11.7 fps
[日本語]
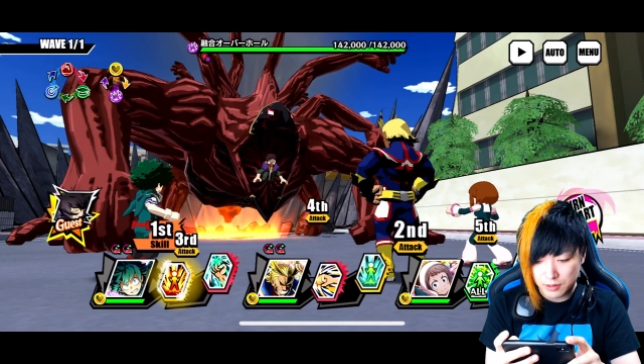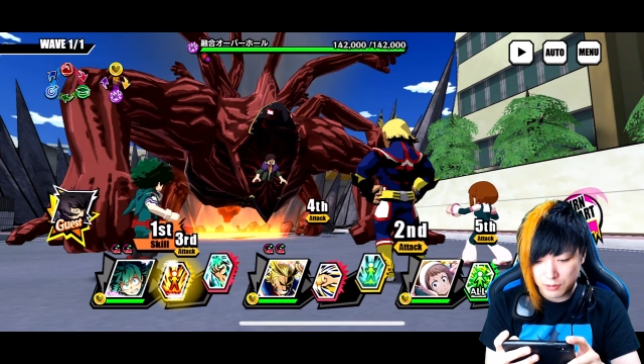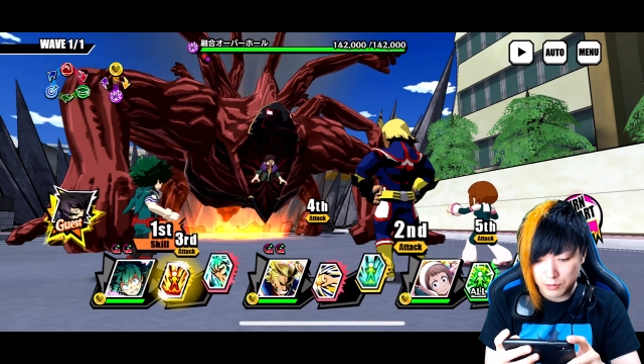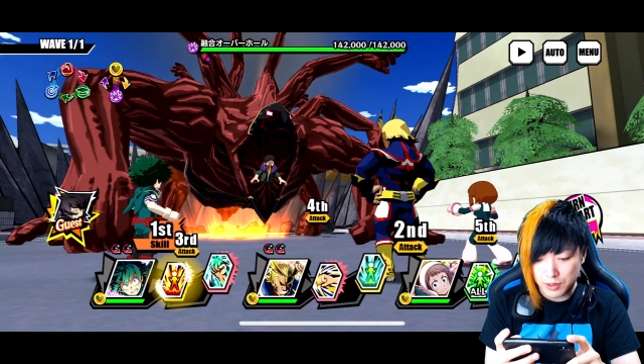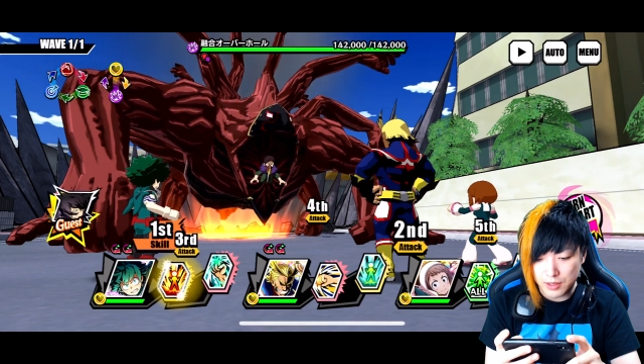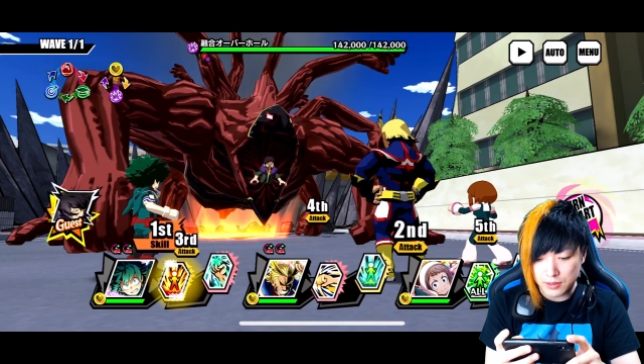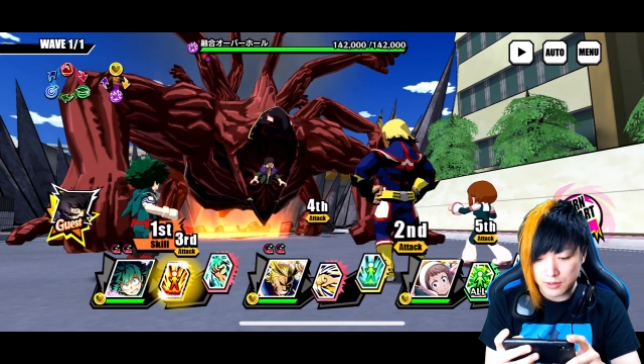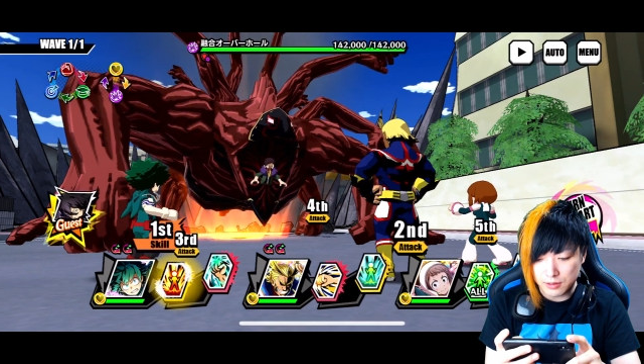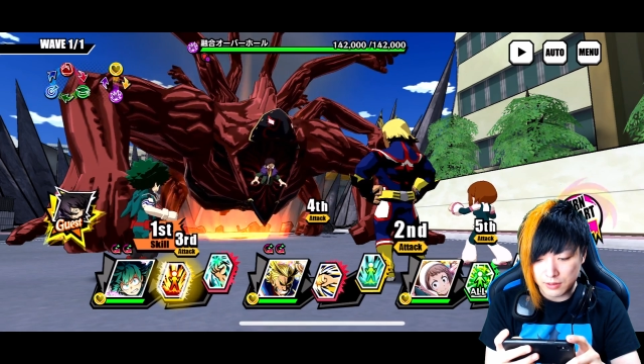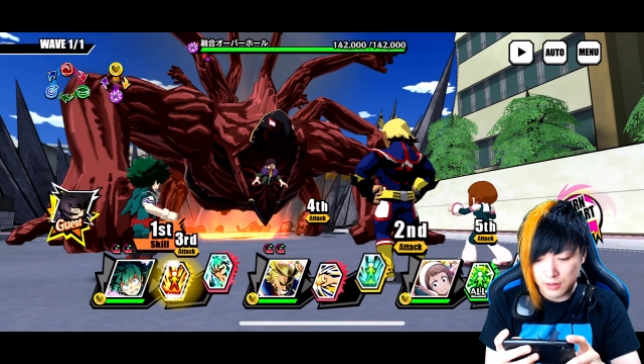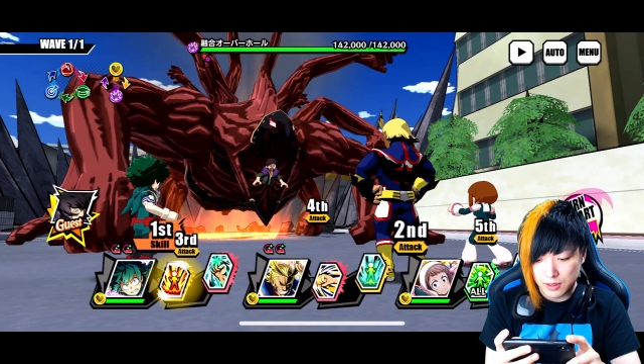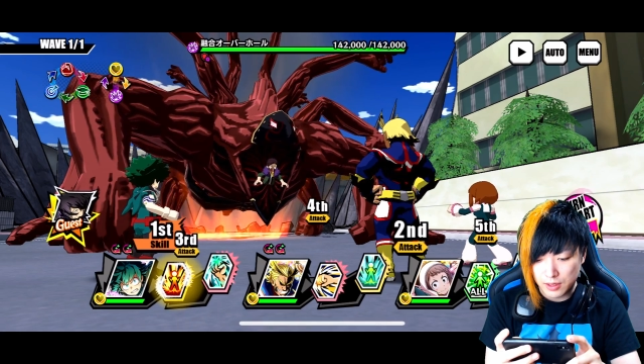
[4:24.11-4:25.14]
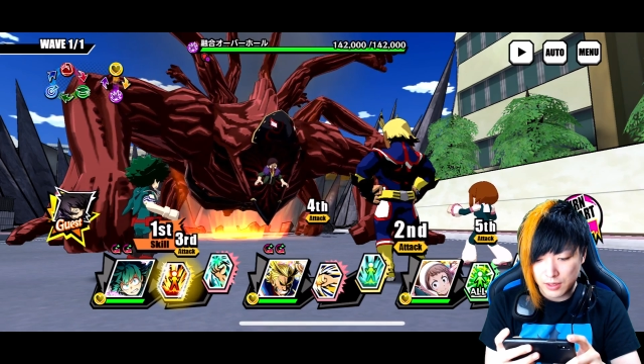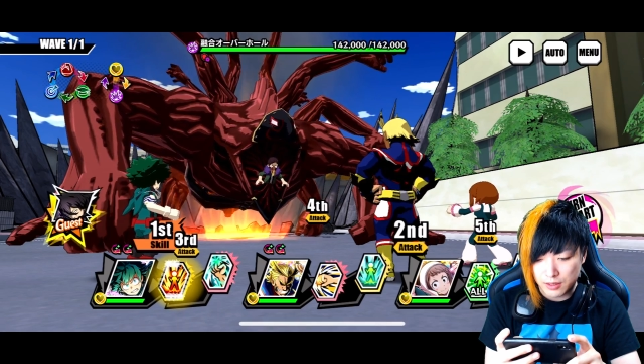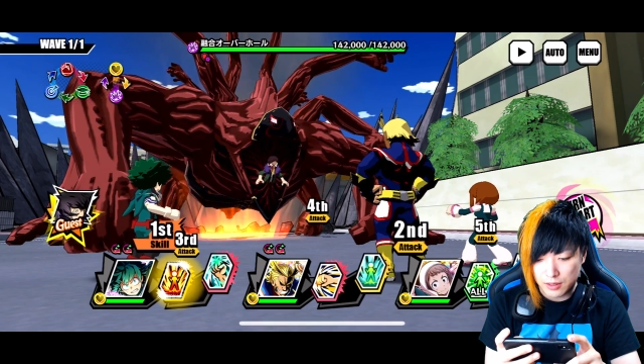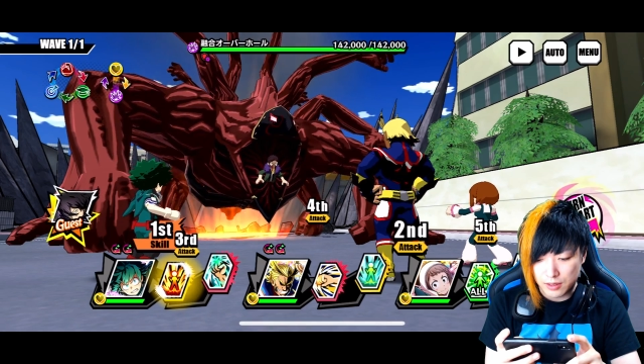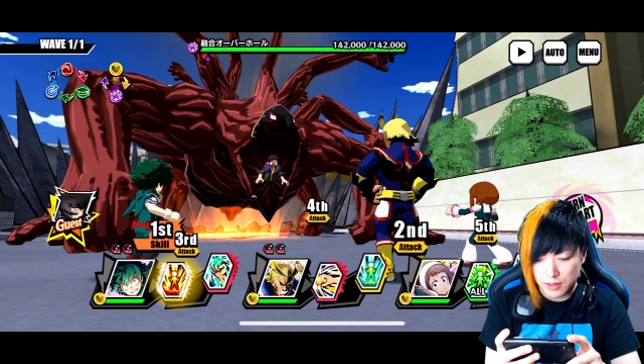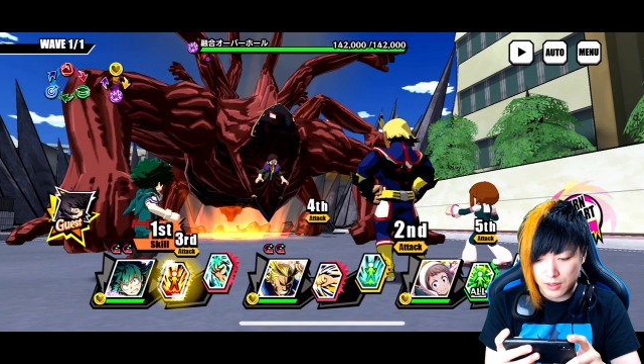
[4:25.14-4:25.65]
とりあえず、
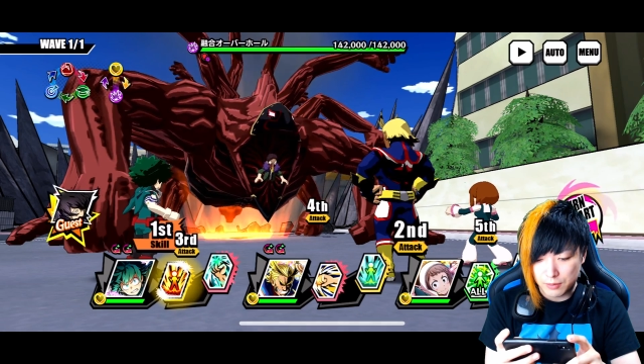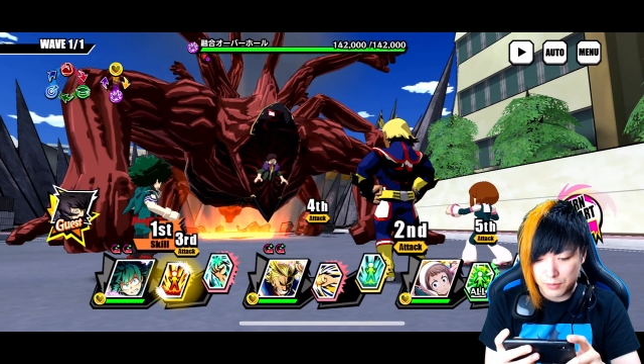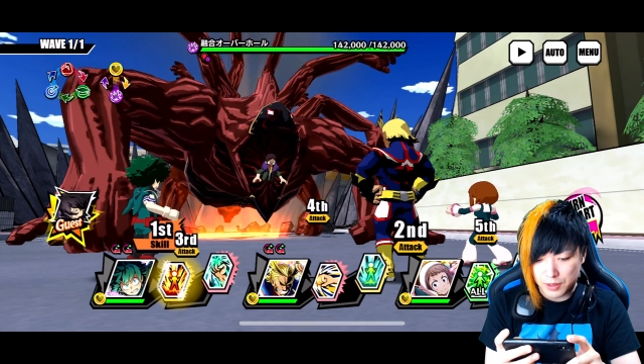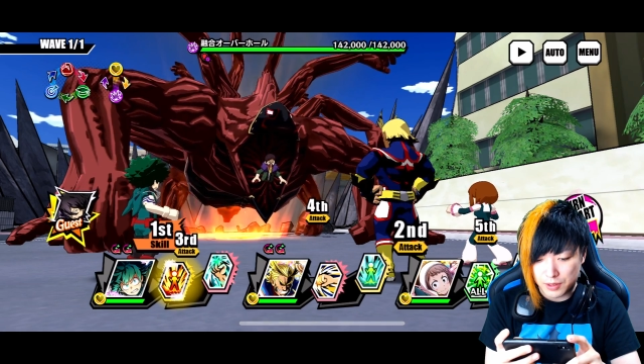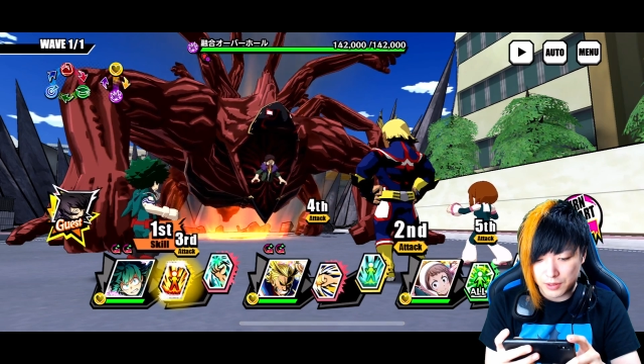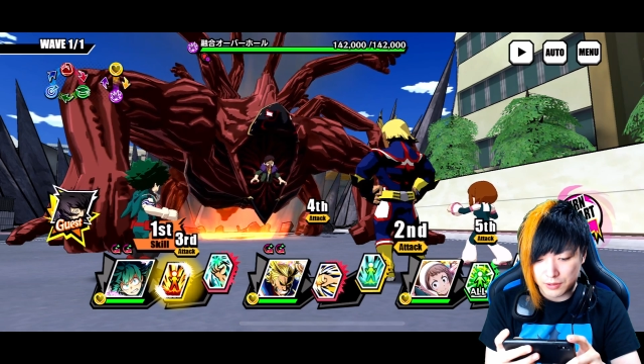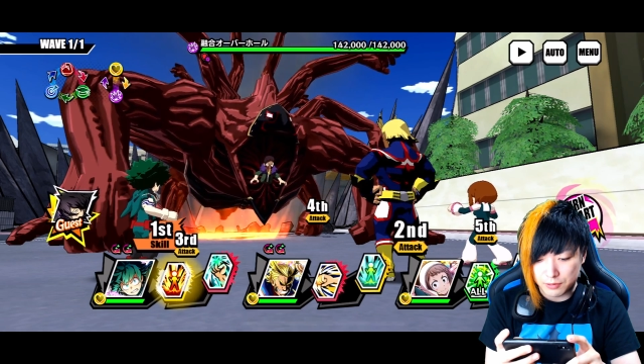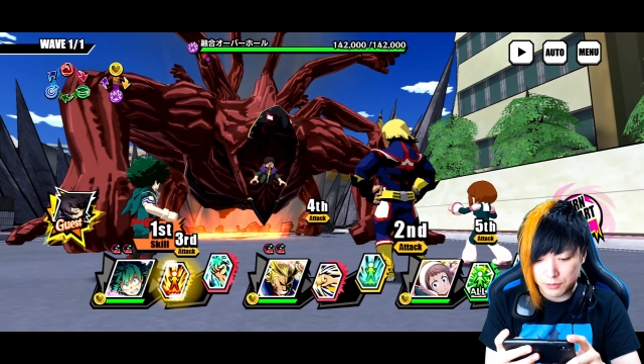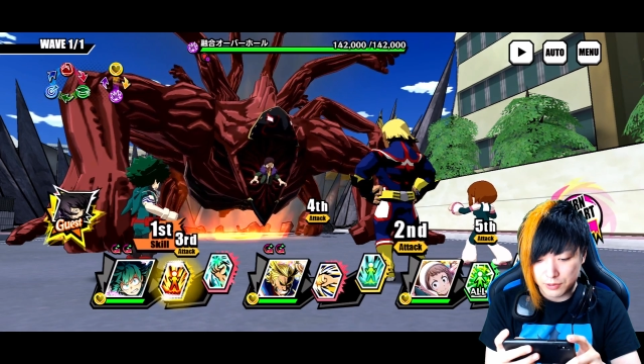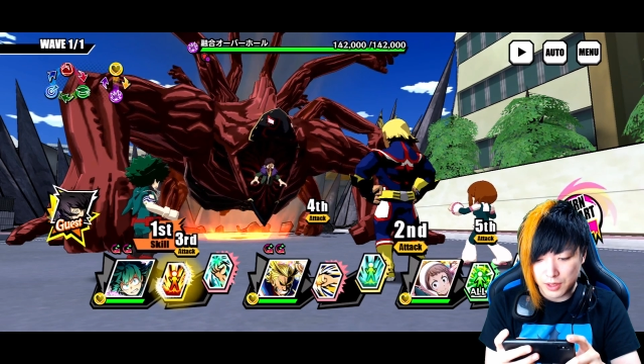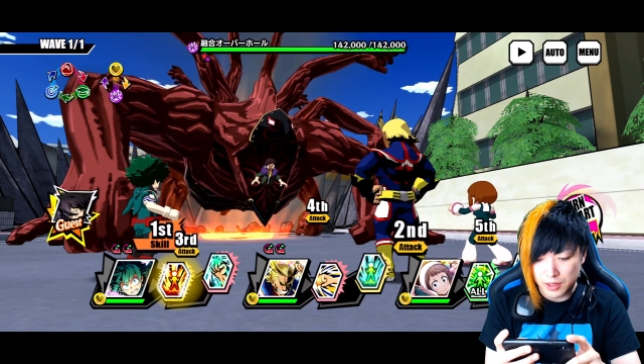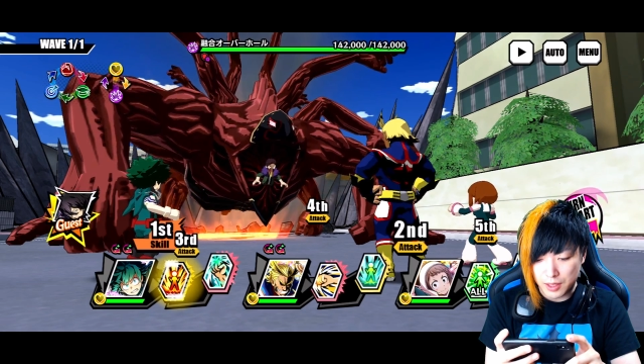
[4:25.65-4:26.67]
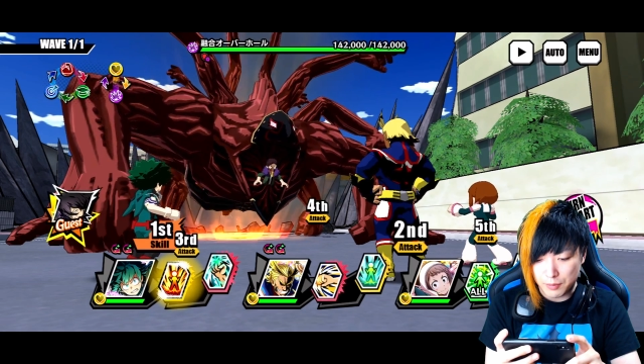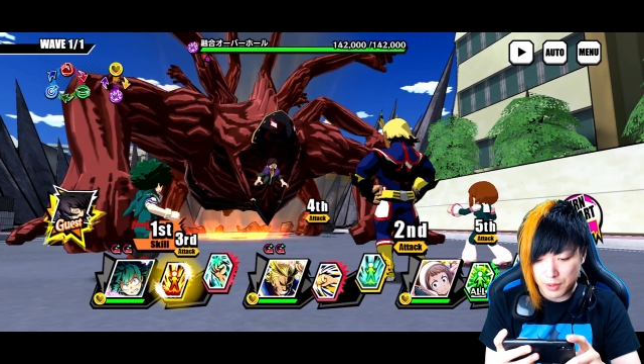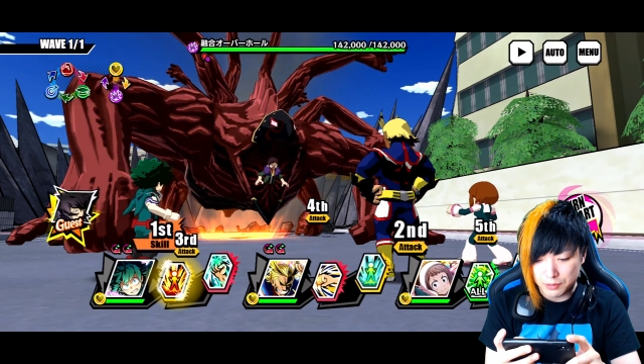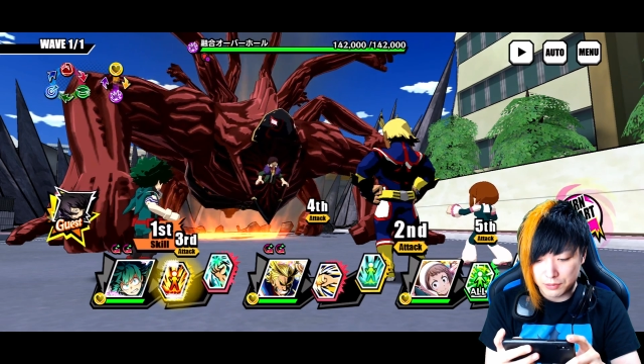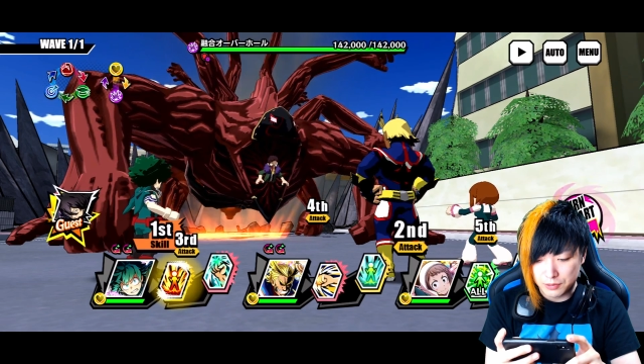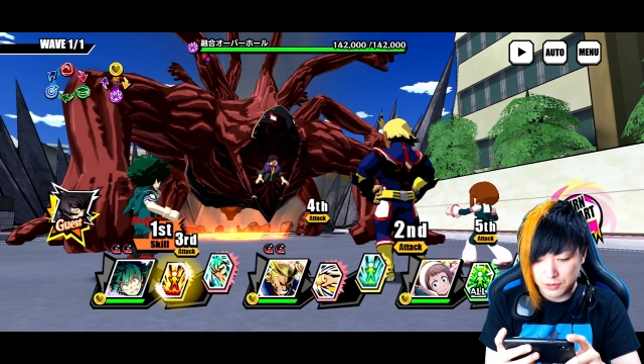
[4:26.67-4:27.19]
バフだね、バフ。